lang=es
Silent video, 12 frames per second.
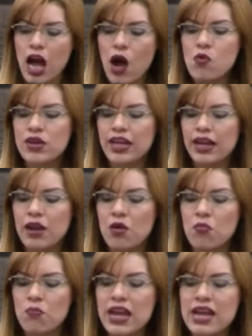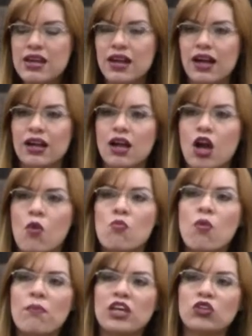aunque vengan
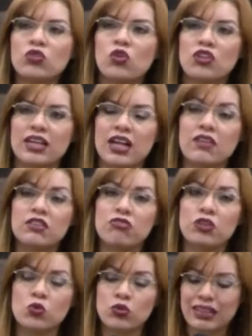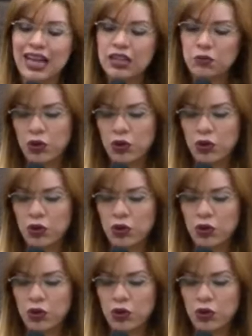momentos de gran dificultad,